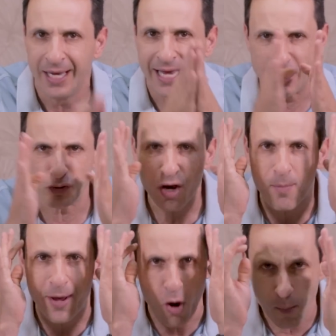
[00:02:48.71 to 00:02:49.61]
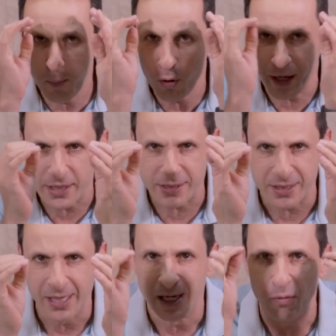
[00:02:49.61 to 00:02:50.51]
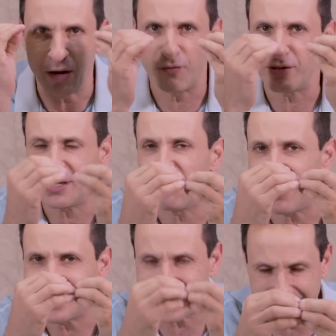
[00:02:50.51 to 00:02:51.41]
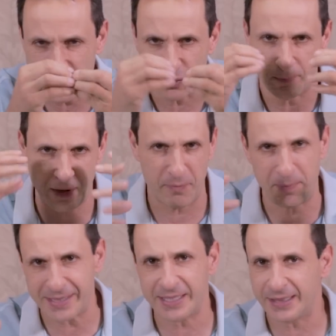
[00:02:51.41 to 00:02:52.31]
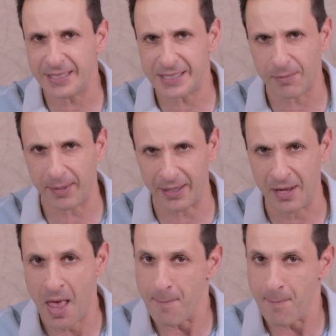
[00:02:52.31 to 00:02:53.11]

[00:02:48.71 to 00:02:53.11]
Isso é a maior burrice. Quando você faz isso, presta atenção bem.